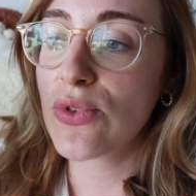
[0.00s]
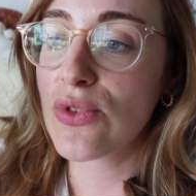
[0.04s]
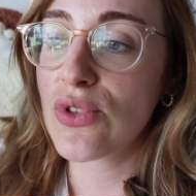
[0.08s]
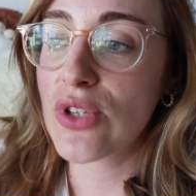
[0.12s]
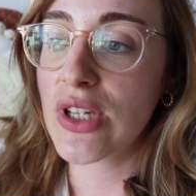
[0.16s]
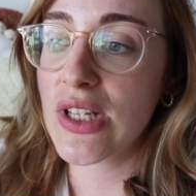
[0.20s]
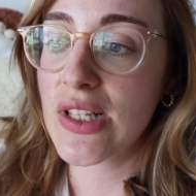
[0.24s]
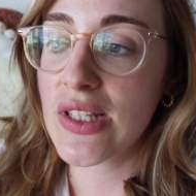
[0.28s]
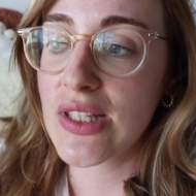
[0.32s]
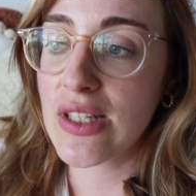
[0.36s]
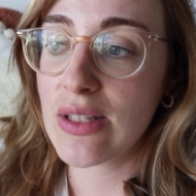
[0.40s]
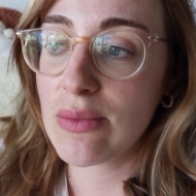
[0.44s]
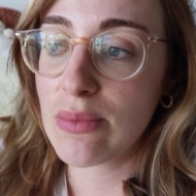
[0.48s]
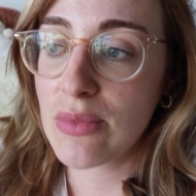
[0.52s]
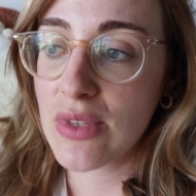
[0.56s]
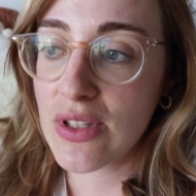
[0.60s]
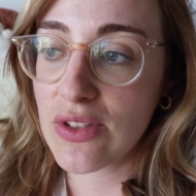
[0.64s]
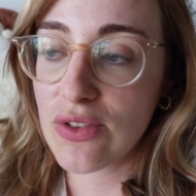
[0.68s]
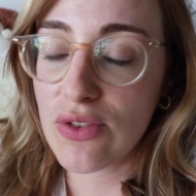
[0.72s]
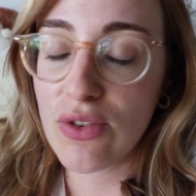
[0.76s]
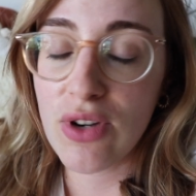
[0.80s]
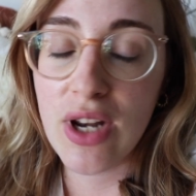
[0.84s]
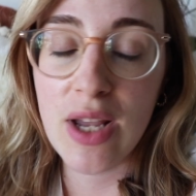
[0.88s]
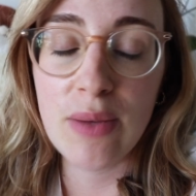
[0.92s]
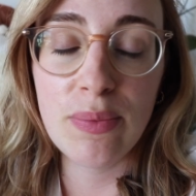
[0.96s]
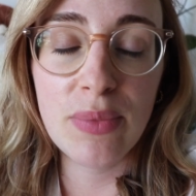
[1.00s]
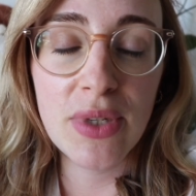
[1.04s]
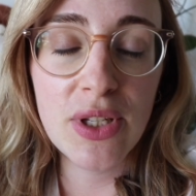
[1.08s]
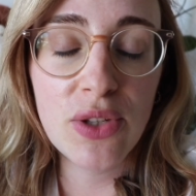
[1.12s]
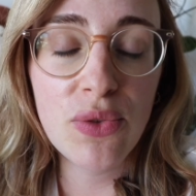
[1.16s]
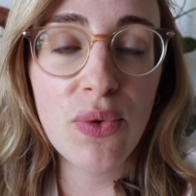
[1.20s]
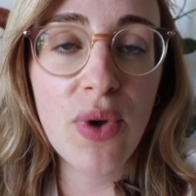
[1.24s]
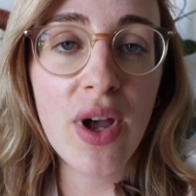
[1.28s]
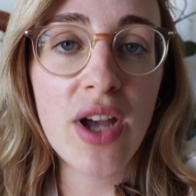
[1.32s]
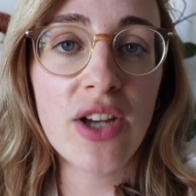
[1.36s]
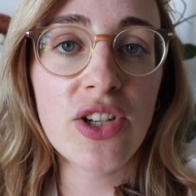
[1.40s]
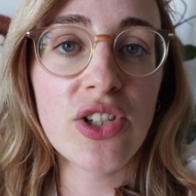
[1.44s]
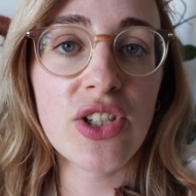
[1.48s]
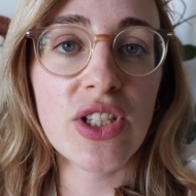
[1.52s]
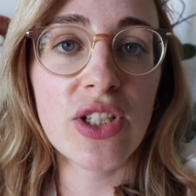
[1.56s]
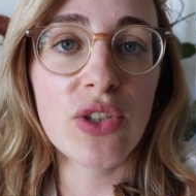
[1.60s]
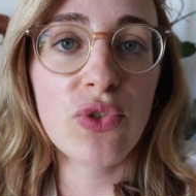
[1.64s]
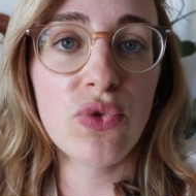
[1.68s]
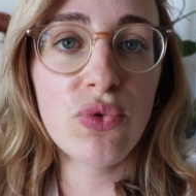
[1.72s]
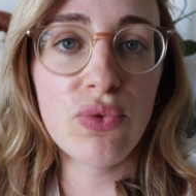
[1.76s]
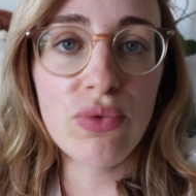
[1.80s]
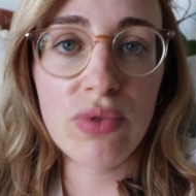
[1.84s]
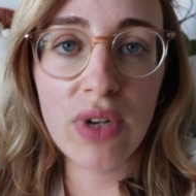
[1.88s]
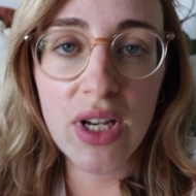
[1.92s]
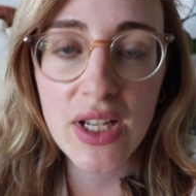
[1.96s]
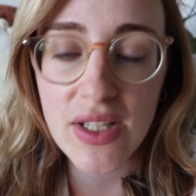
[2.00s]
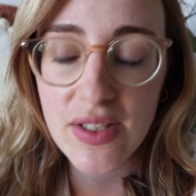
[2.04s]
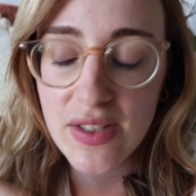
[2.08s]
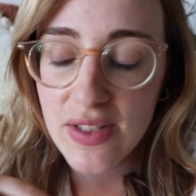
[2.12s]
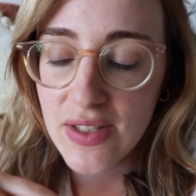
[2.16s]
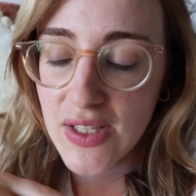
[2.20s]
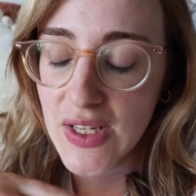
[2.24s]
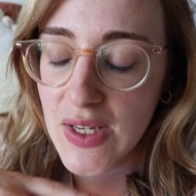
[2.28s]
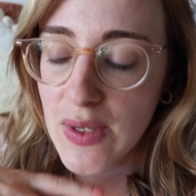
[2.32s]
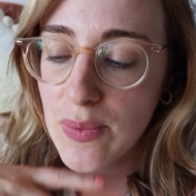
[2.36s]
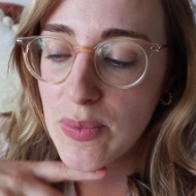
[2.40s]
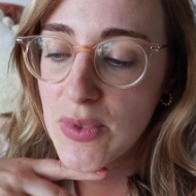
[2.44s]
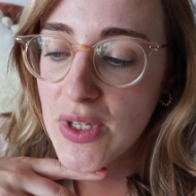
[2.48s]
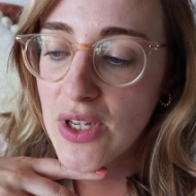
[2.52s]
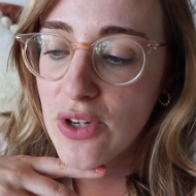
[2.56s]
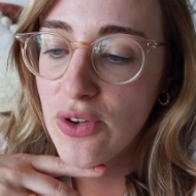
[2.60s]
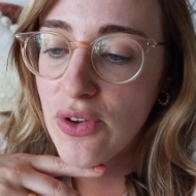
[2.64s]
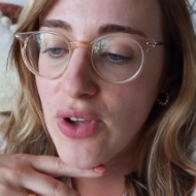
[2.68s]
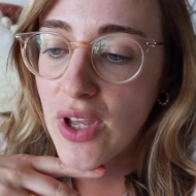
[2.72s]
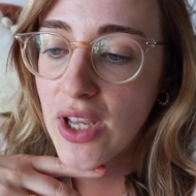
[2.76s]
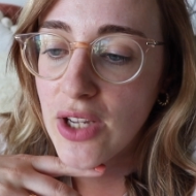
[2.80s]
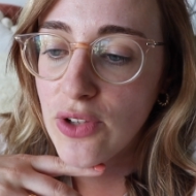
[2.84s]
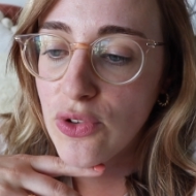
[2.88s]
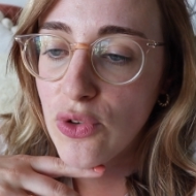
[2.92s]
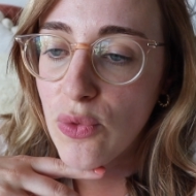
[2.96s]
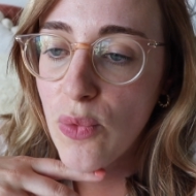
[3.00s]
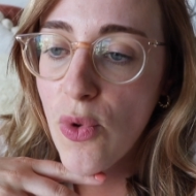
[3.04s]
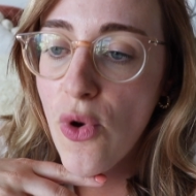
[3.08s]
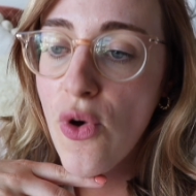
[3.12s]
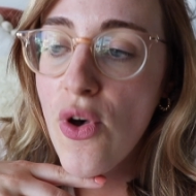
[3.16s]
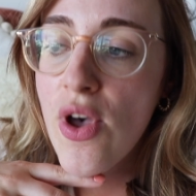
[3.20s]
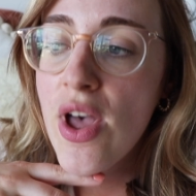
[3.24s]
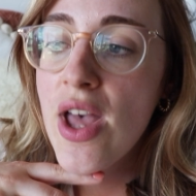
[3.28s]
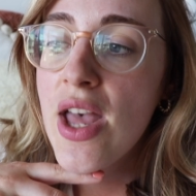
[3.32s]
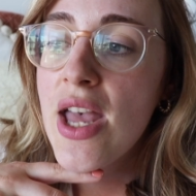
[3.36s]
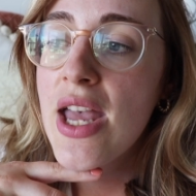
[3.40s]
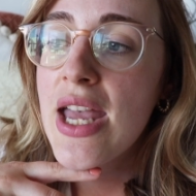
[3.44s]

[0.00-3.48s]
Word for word: je les ai mises dans la baignoire, j'ai tout rincé bien correctement